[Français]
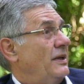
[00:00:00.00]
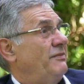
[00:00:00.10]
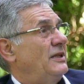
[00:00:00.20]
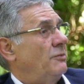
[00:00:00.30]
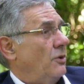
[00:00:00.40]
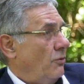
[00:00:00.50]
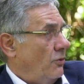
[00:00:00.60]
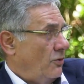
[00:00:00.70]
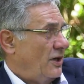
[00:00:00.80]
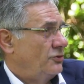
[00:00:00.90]
évidemment,
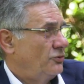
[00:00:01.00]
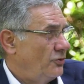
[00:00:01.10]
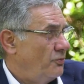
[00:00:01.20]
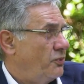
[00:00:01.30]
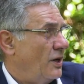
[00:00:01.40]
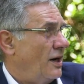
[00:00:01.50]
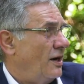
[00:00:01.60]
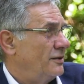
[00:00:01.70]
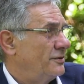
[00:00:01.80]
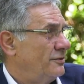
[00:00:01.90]
on rajoute du
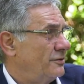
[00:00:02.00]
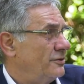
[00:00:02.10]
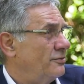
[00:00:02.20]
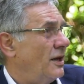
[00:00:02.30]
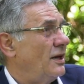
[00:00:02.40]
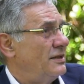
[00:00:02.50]
poids sur le toit.